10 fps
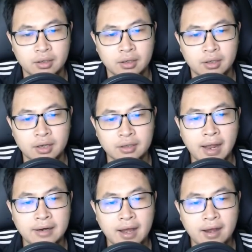Hiện
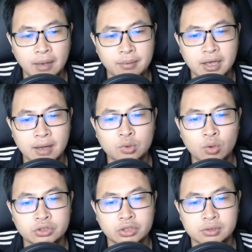tại nàng đã bị cấm
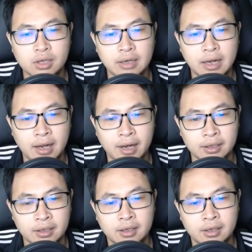túc trong Thương Lan Hải.